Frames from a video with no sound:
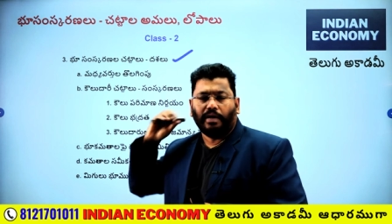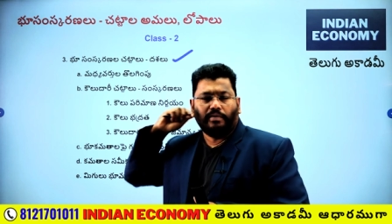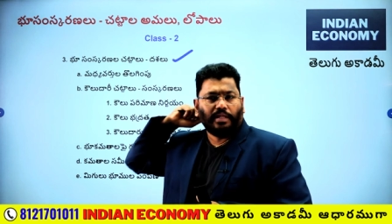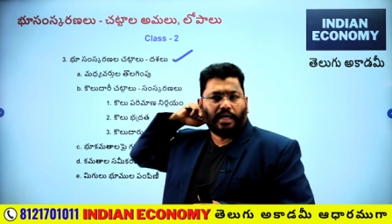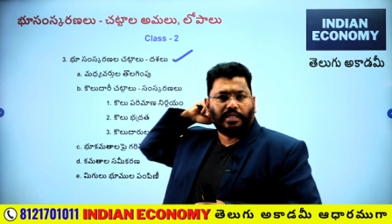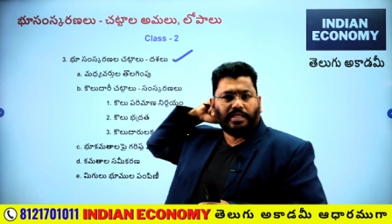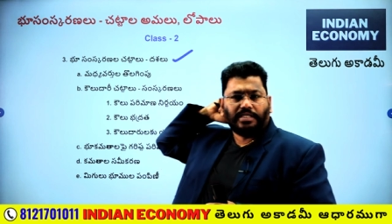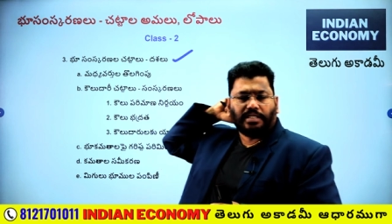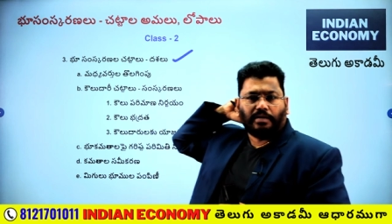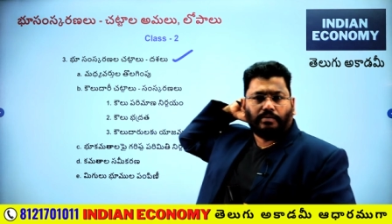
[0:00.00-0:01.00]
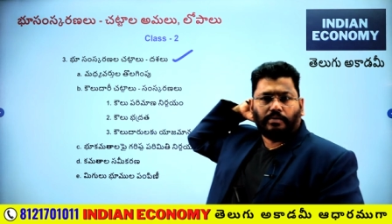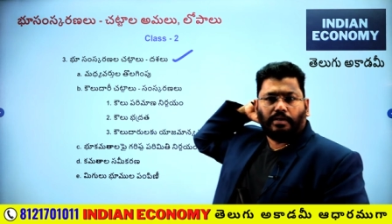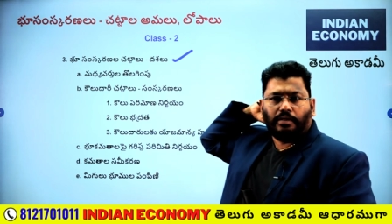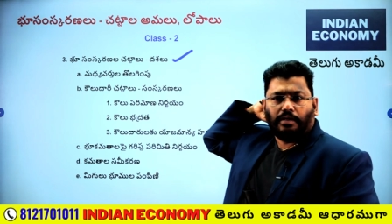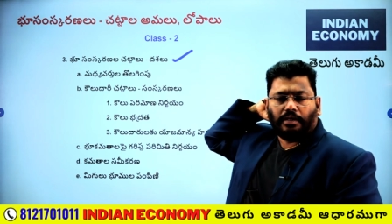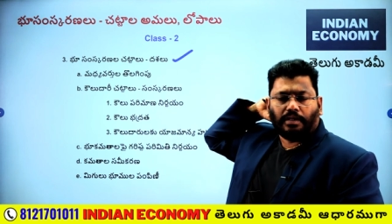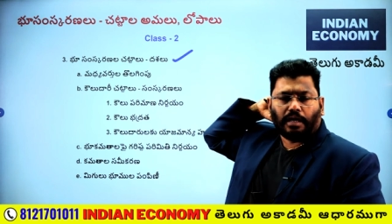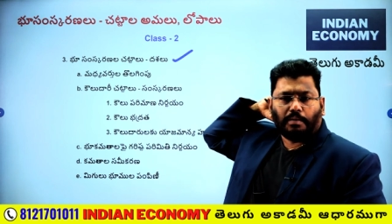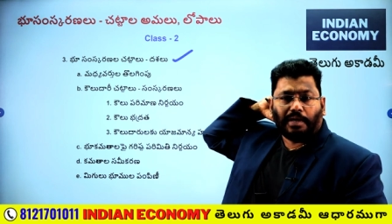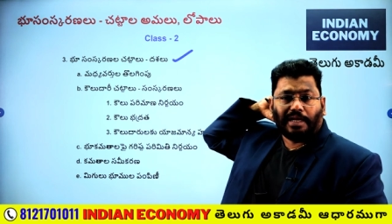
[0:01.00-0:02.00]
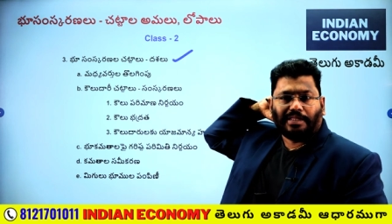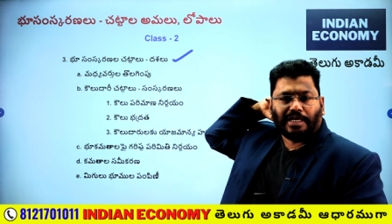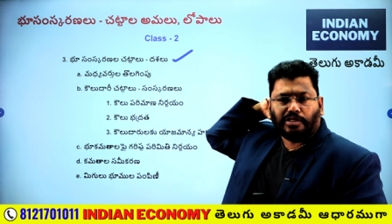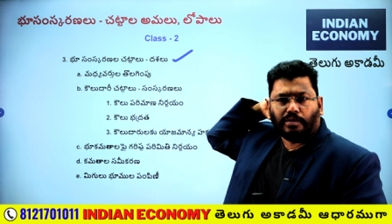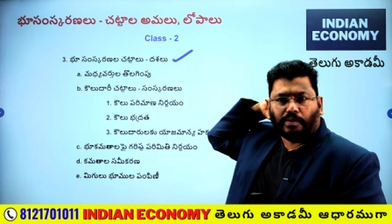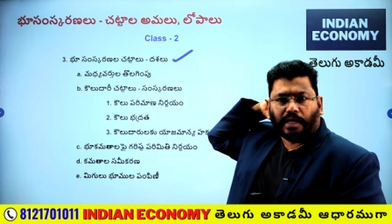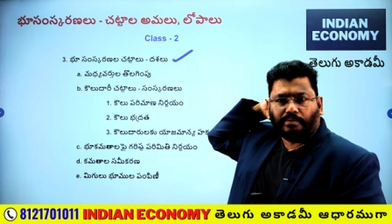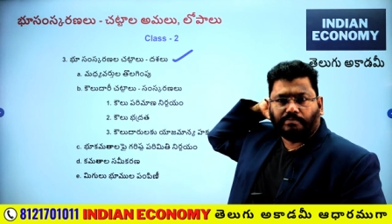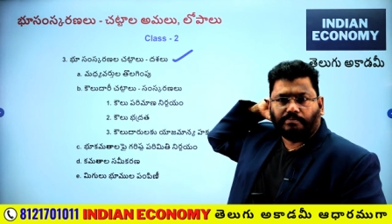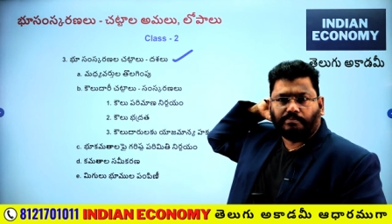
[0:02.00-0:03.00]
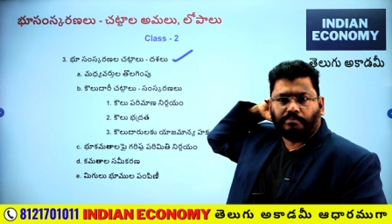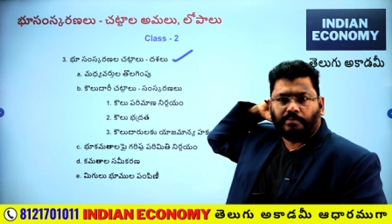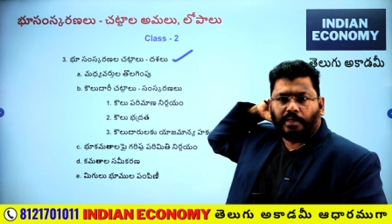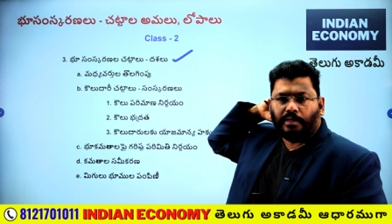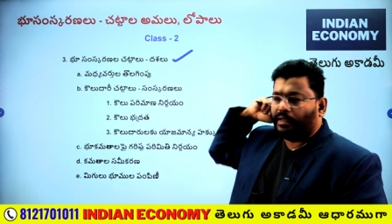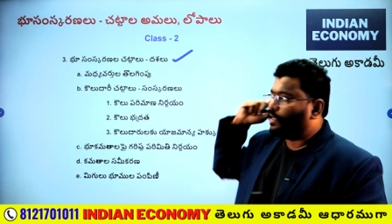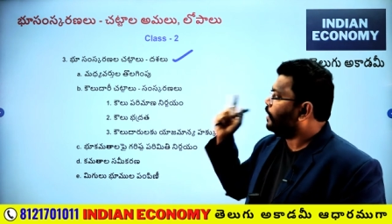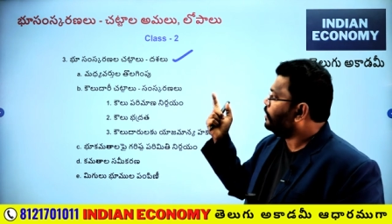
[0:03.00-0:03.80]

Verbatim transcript: ఏ విధంగా చేశారు దాంట్లో మళ్ళీ దశలు ఉన్నాయి ఈ